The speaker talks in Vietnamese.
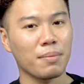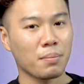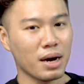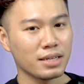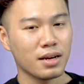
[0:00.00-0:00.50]

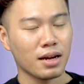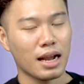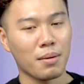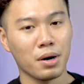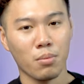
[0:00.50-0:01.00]
bản base
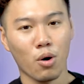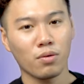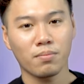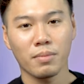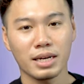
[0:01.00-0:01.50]
là
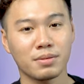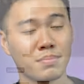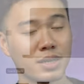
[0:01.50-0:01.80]
M4 base